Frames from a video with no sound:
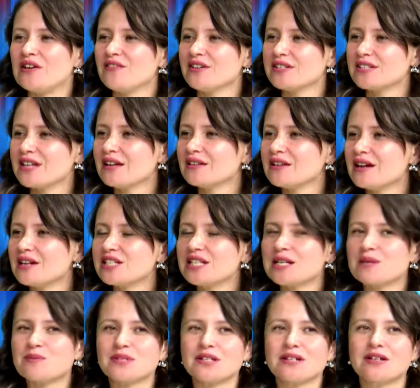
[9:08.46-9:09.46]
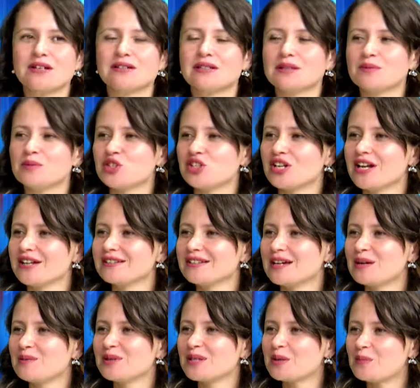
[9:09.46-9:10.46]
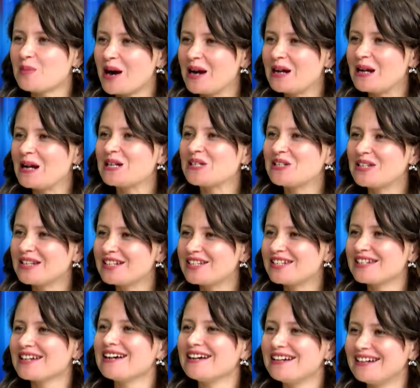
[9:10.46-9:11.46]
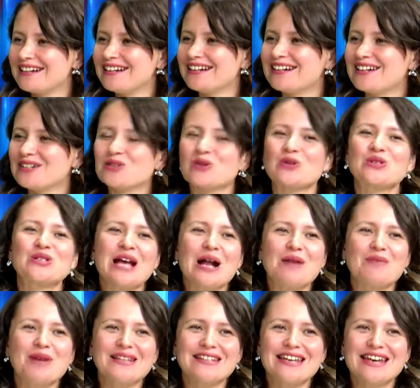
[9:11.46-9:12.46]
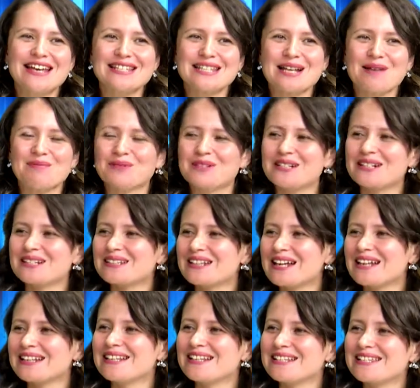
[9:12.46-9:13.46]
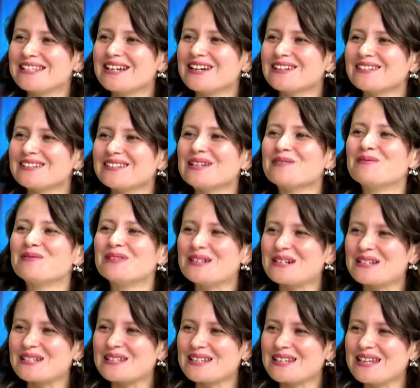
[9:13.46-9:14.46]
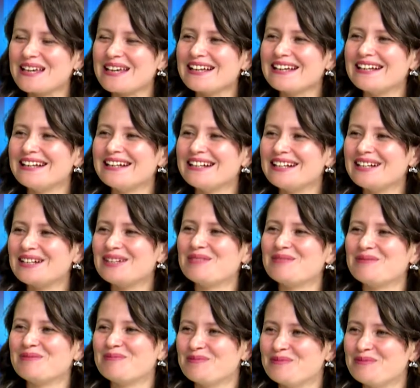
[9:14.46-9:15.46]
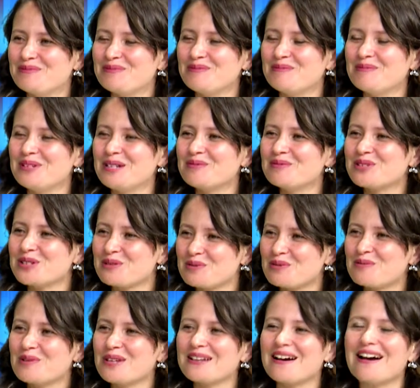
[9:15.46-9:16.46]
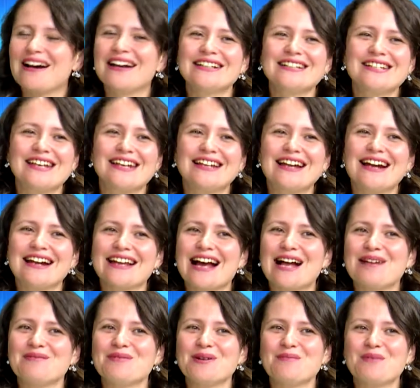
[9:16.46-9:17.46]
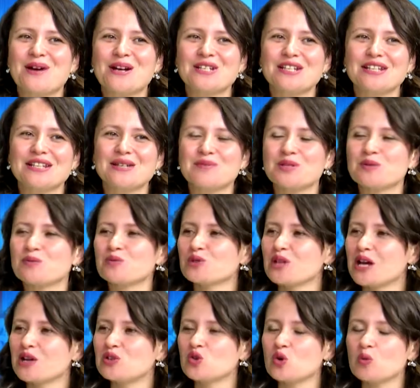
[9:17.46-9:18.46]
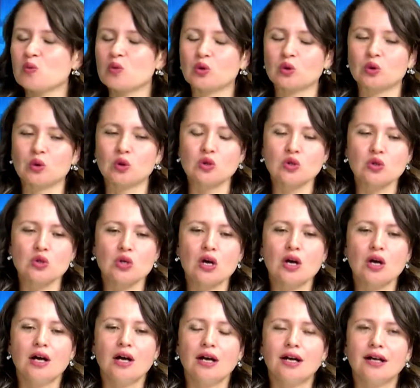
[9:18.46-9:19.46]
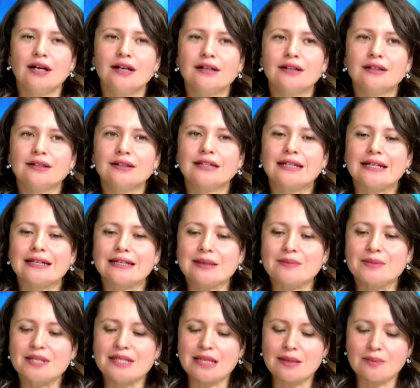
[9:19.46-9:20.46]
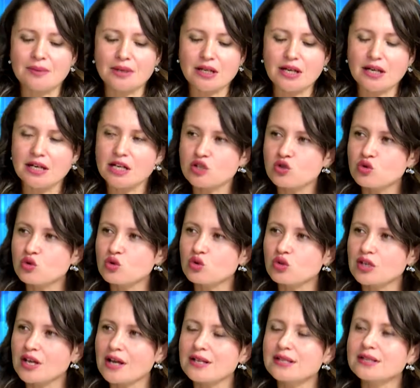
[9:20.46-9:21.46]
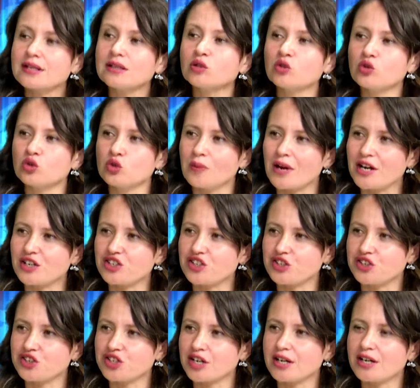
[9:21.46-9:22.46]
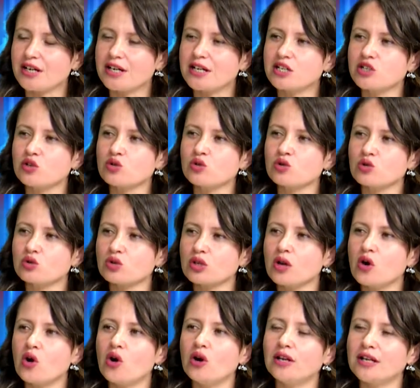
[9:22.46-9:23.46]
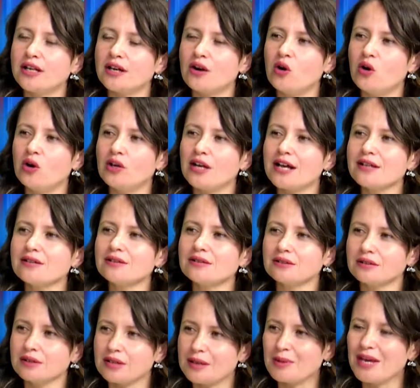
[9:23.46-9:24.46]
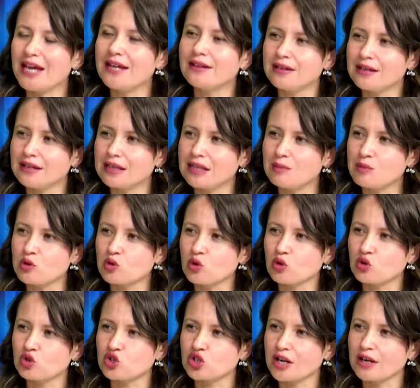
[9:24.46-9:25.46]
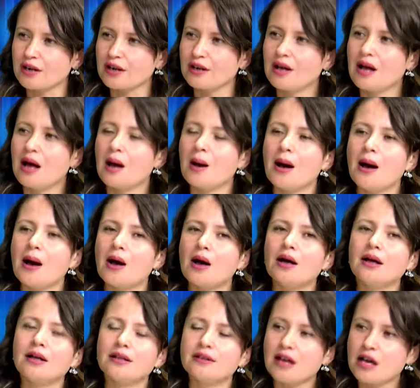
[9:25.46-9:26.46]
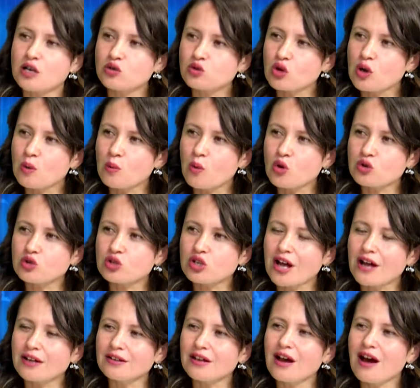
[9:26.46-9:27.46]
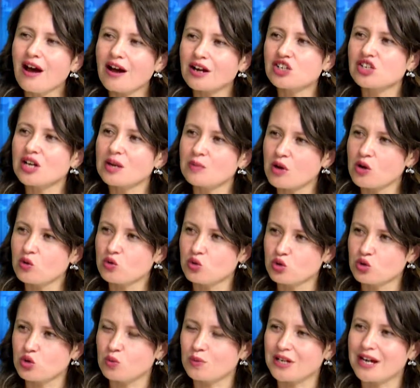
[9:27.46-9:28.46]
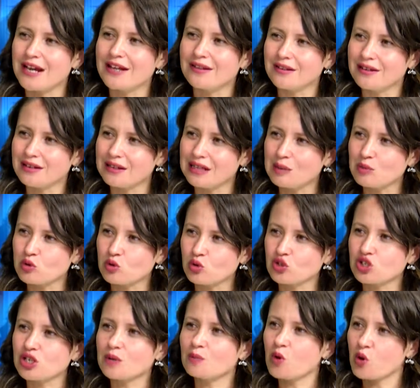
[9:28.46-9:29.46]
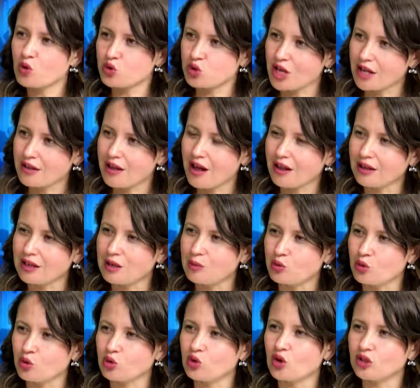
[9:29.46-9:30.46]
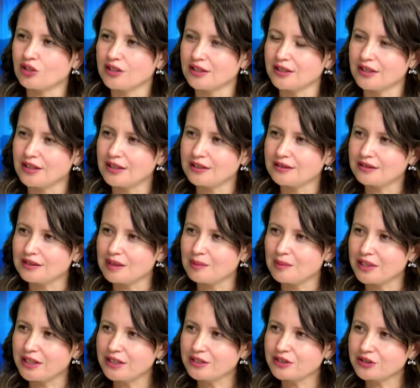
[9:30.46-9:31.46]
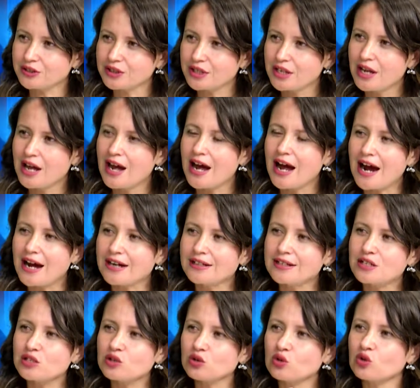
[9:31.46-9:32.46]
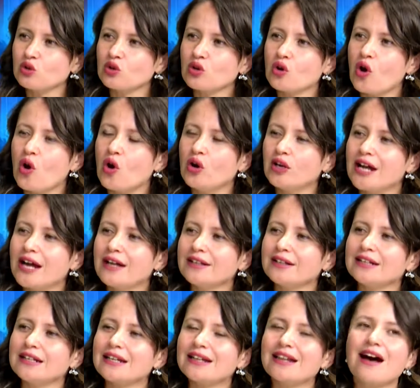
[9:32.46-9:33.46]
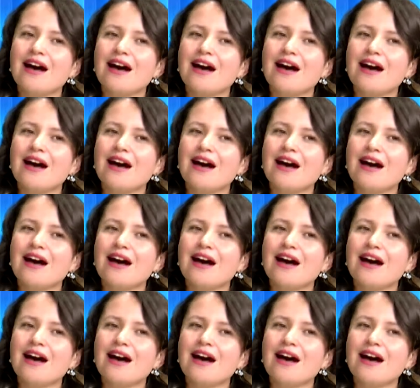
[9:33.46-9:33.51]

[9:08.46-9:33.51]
vatandaşlarımızın katılımı için hatta bana paylaştıkça e, sosyal medya hesaplarından nasıl katılabiliriz diye e, benim cebime dahi şeyler gelmeye başladı. Biz bundan çok mutluyuz. Ee, dediğimiz gibi Karacasu'da salı günü başlayacak. Karacasu'da öğle, öğlen bir etkinliğimiz olacak. Hı hı. Ee, daha sonra Bozdağ'ına akşamüstü bir etkinliğimiz olacak. Bozdağ halkı bu noktada katılabilir. Ertesi gün öğlen yine